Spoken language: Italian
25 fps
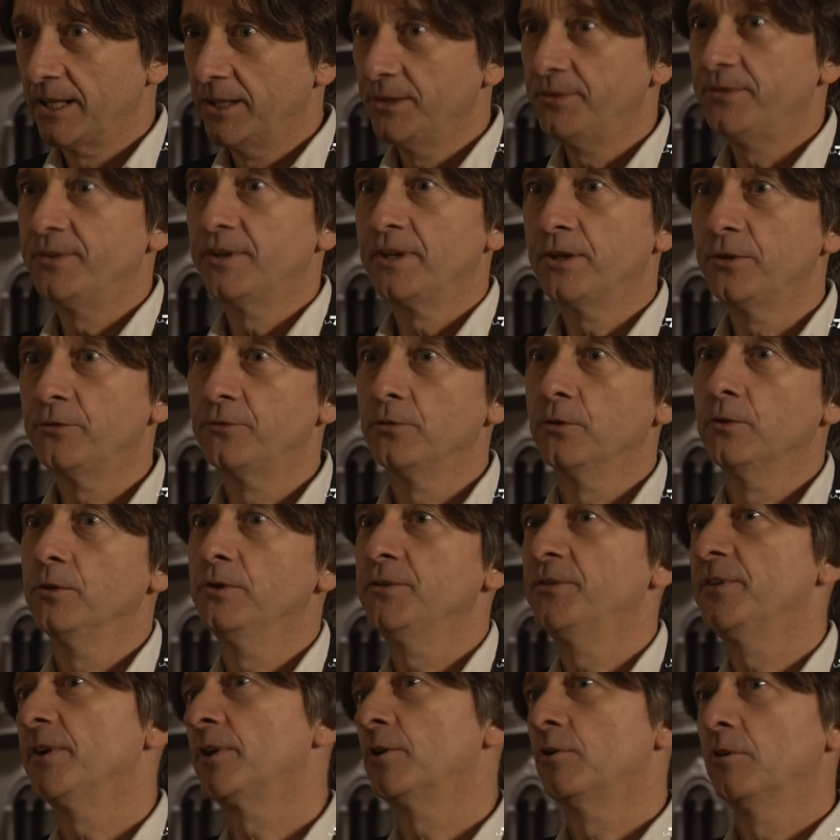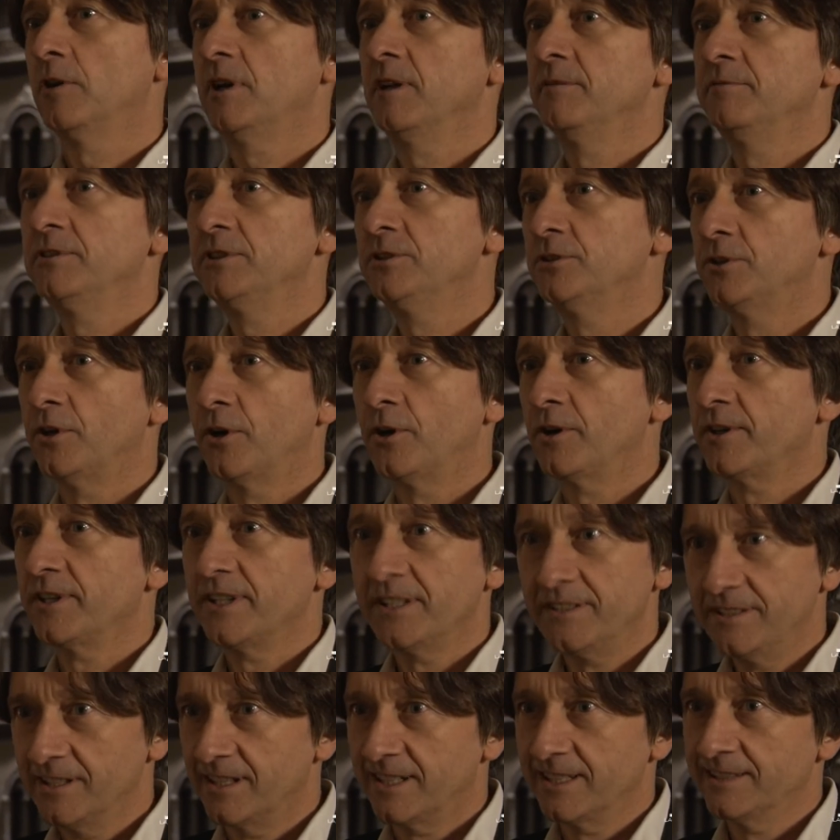che si risolse con la
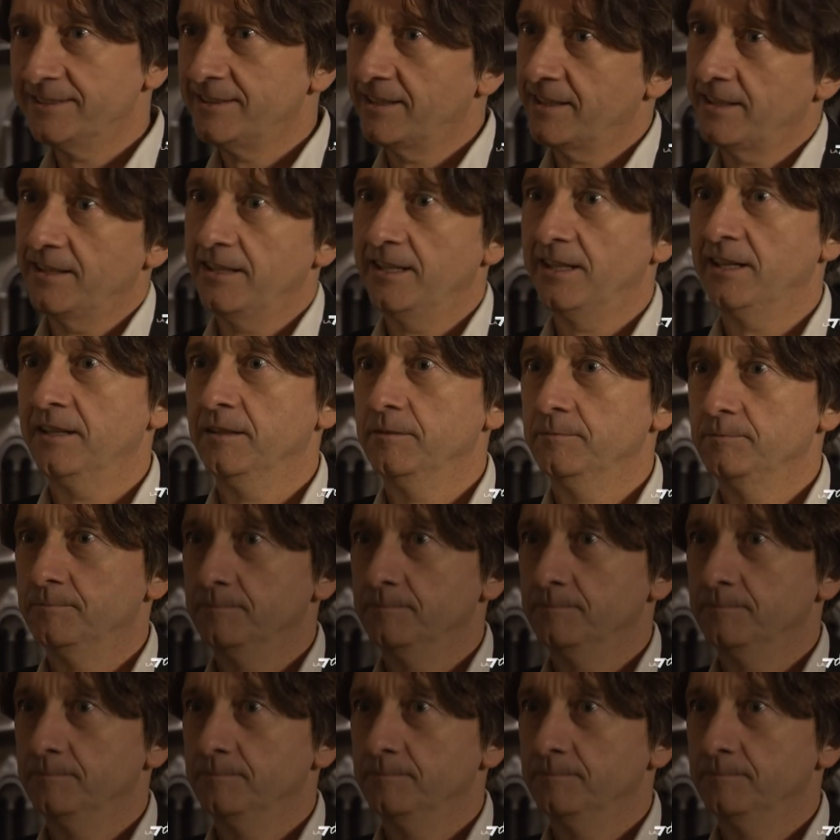vittoria di Caterina.